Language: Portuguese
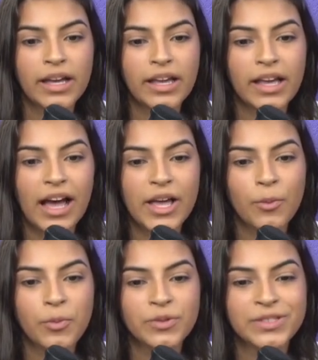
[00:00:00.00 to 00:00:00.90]
E aí eu
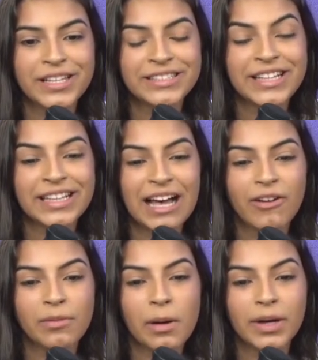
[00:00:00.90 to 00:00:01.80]

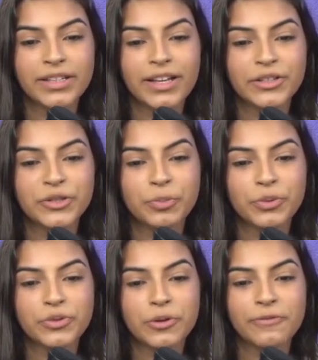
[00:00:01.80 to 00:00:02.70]
deitava com uma madeira tipo,
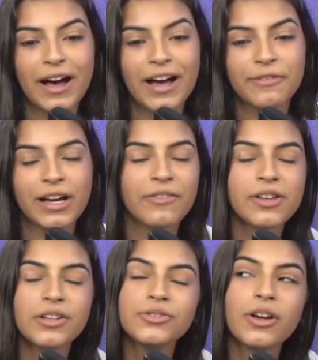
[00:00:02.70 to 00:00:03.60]
no sofá e ficava
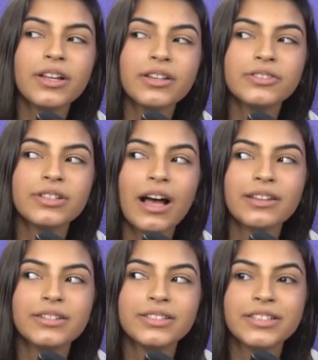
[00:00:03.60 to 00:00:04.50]
só de olhinho de
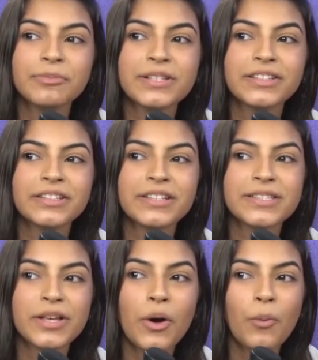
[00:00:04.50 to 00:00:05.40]
lado, assim, prestando
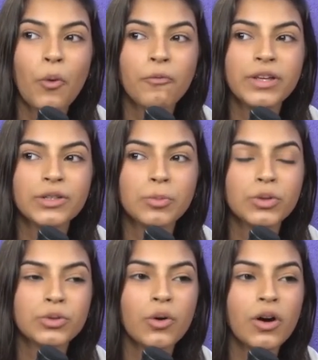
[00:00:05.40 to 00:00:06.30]
atenção, ouvindo o
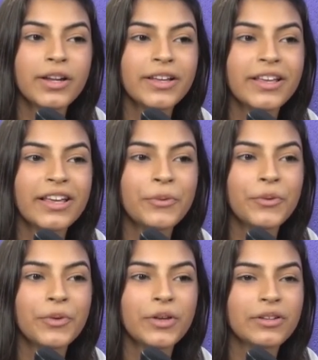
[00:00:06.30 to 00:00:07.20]
motor e, e
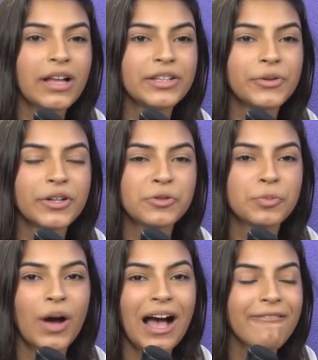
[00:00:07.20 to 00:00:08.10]
o, e o narrador,
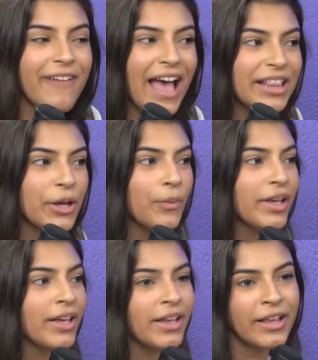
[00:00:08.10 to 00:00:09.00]
tipo, ah, Vettel
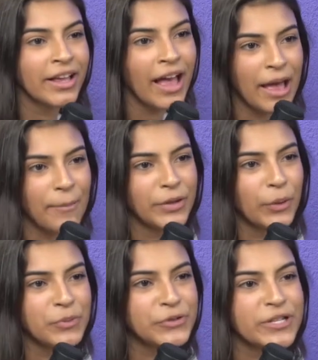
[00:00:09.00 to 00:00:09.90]
e
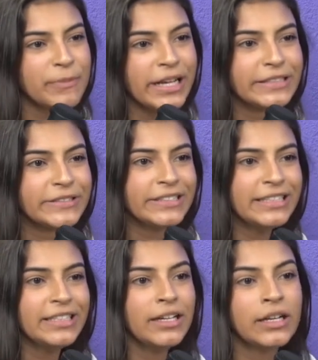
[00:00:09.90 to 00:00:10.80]
Hamilton, os dois brigando.
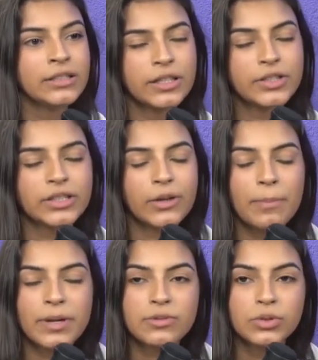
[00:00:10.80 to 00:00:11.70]
Tanto que eu tenho um
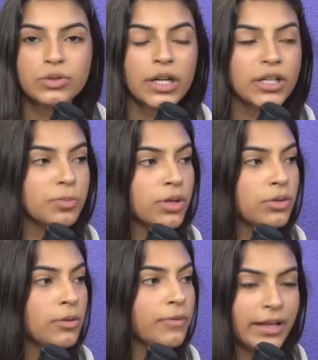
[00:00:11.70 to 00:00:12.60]
apreço muito grande
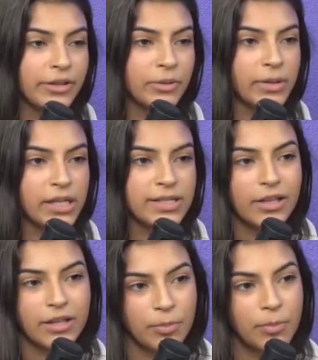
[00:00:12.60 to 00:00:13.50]
pelo Vettel, mas
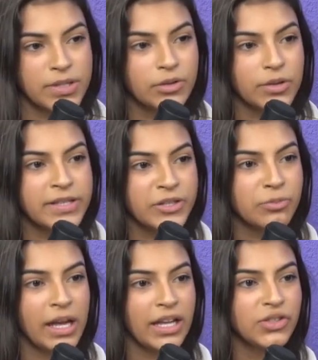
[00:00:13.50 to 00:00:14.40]
ele aposentou
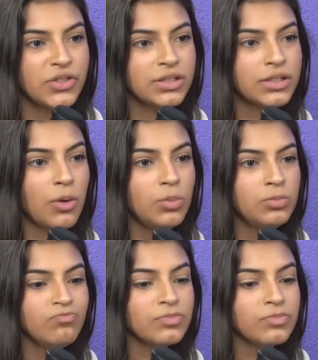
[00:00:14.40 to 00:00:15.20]
recentemente, então